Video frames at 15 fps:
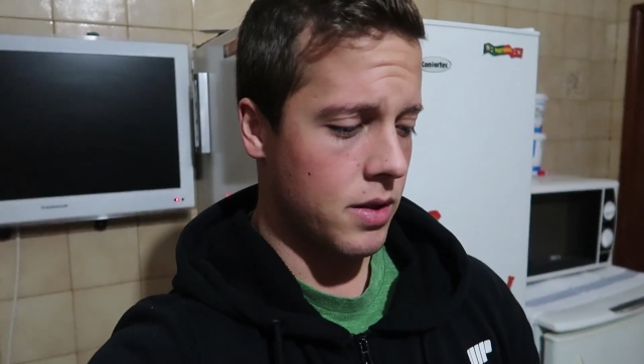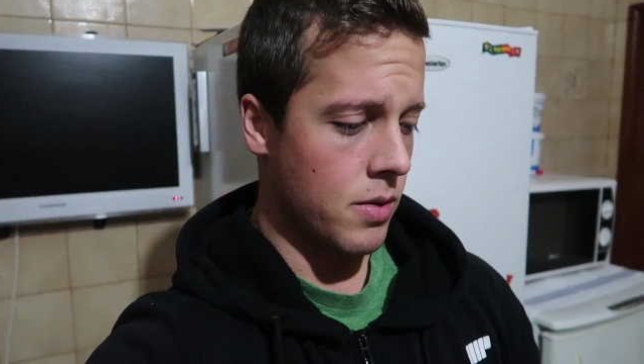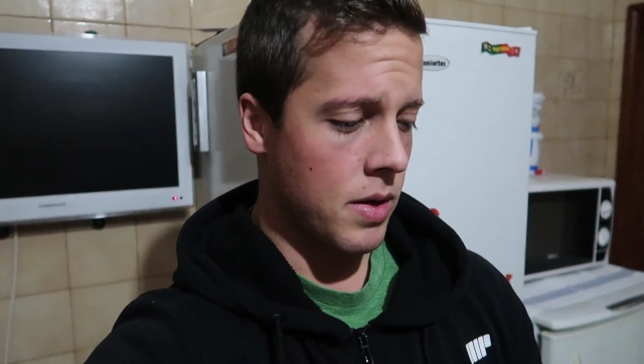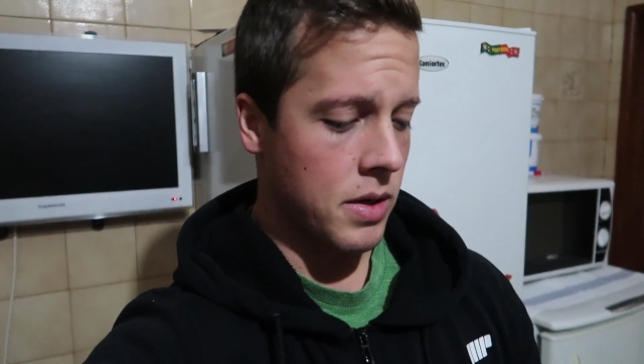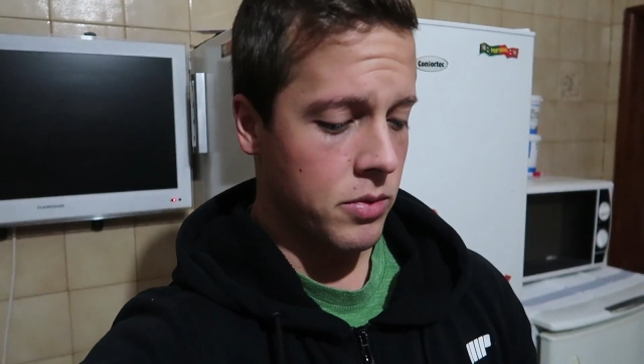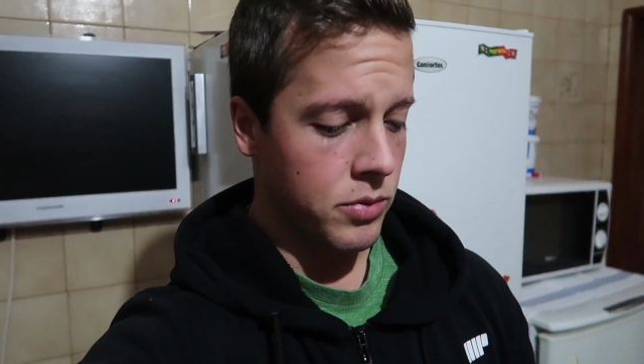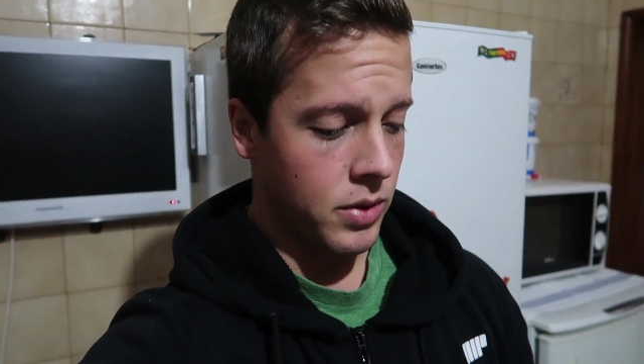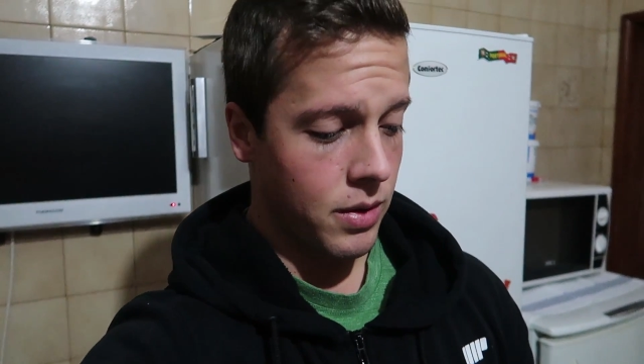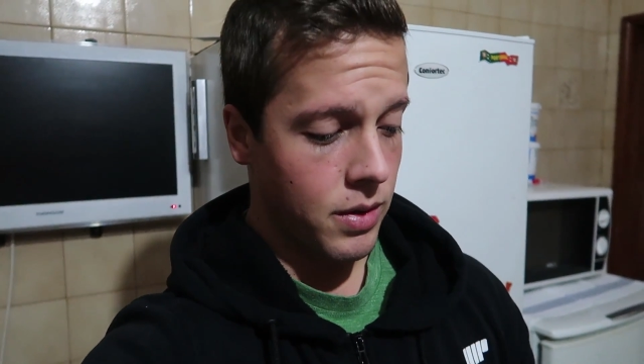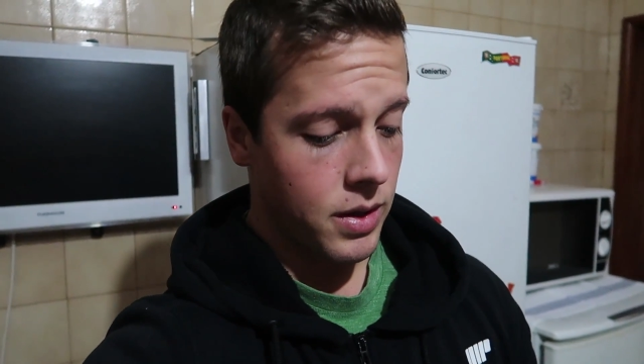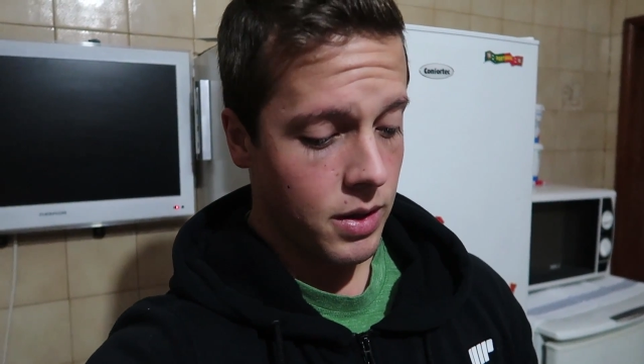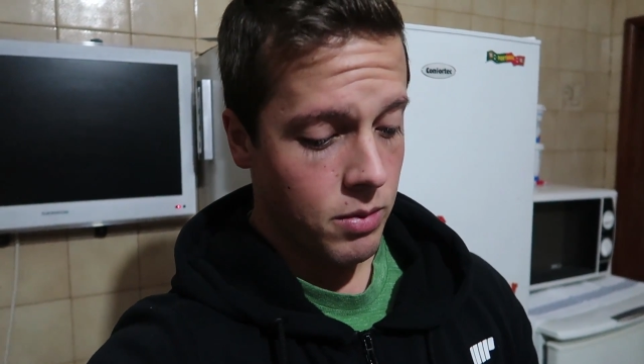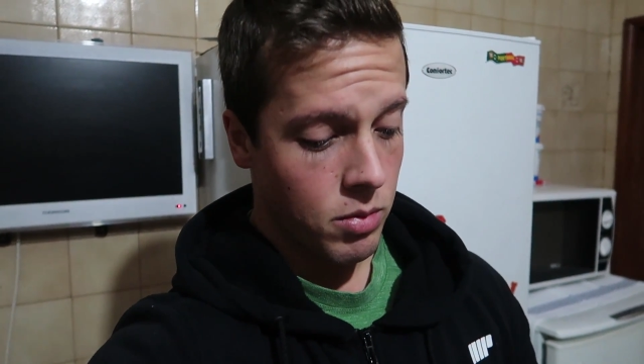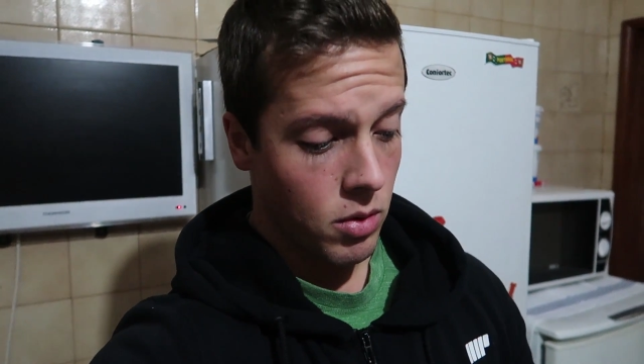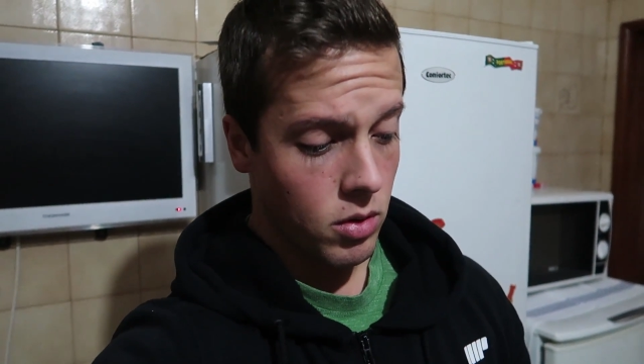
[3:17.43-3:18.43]
eu é que meti
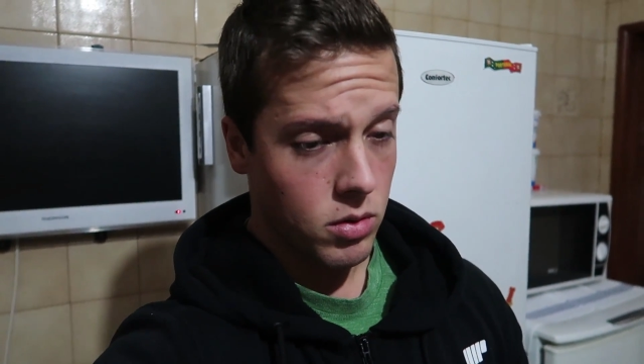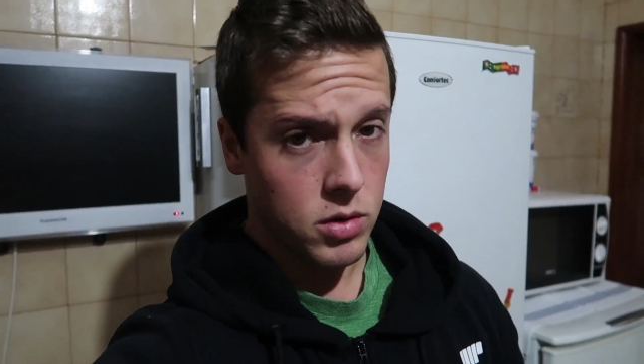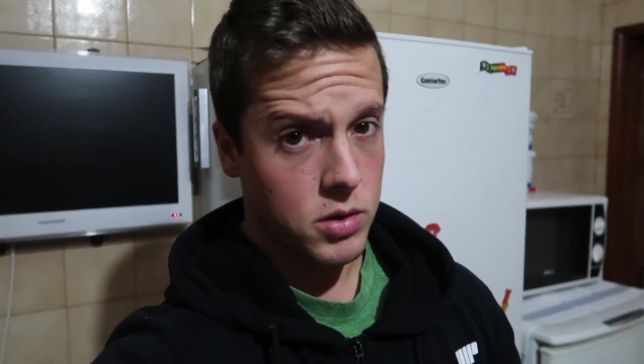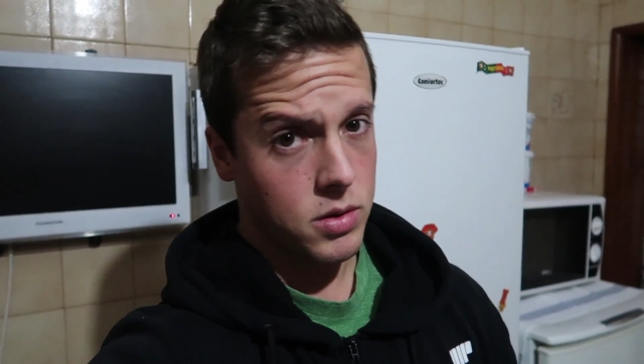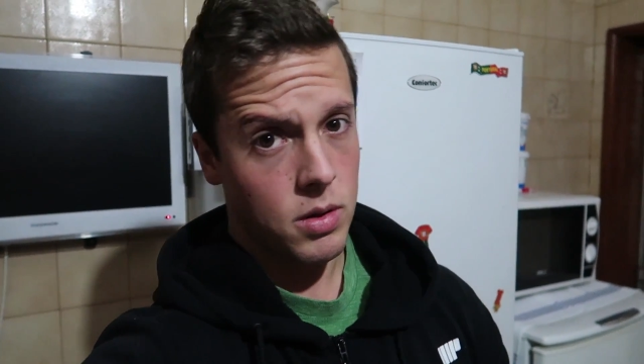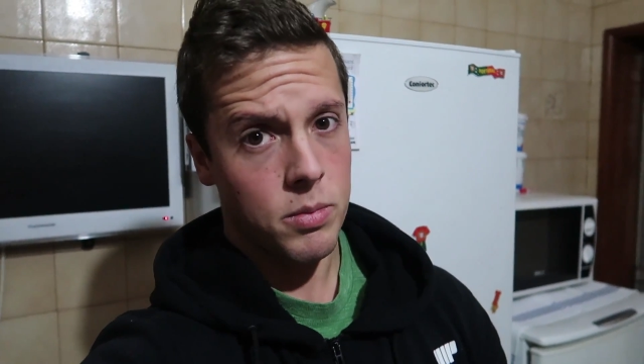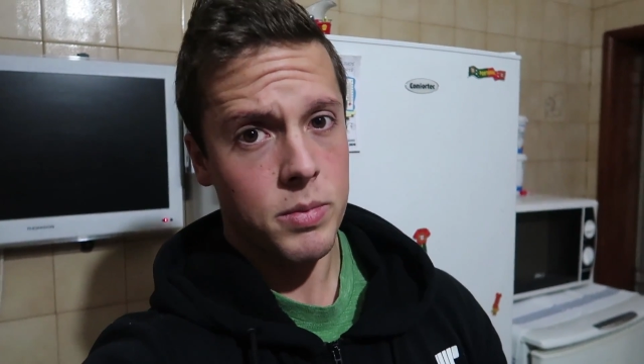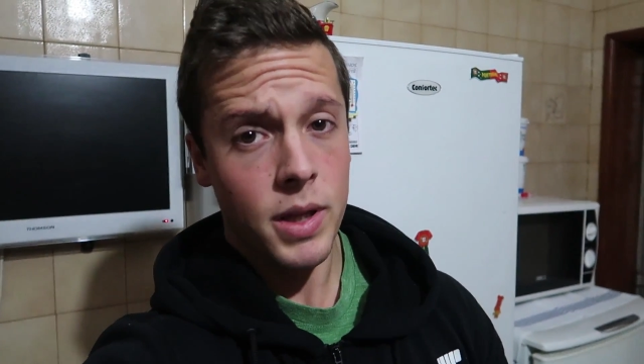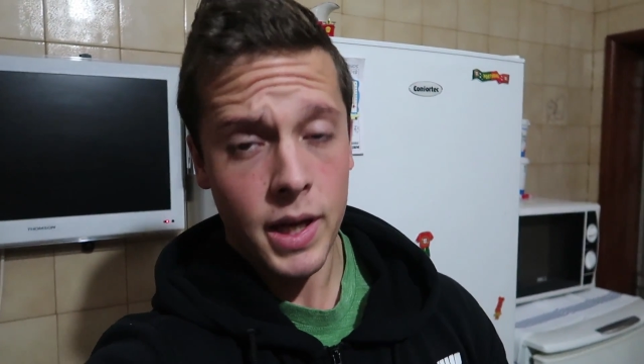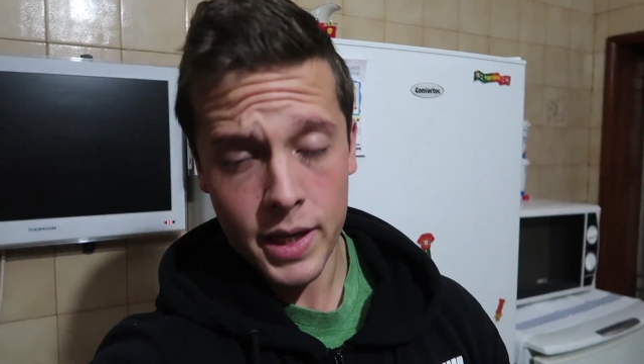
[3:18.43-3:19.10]
aqui brócolos, se não meti